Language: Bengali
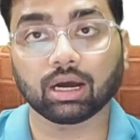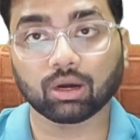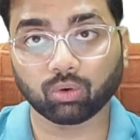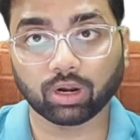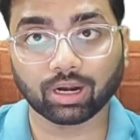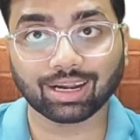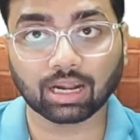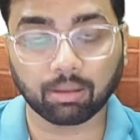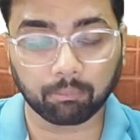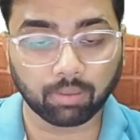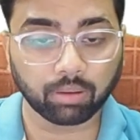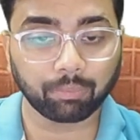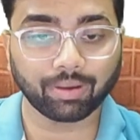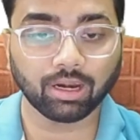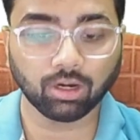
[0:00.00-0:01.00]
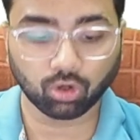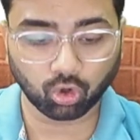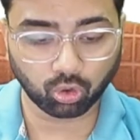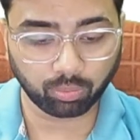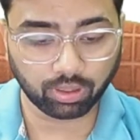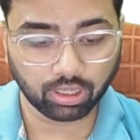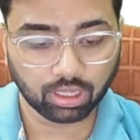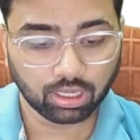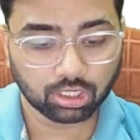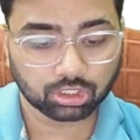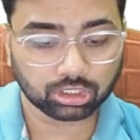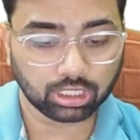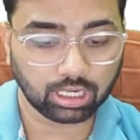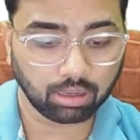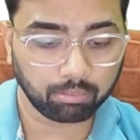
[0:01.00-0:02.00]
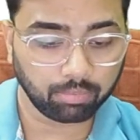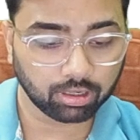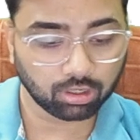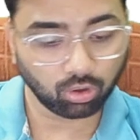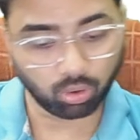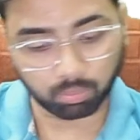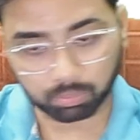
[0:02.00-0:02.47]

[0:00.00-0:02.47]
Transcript: কোনো একটা নাম্বার প্রিন্ট করবে সেই নাম্বারটা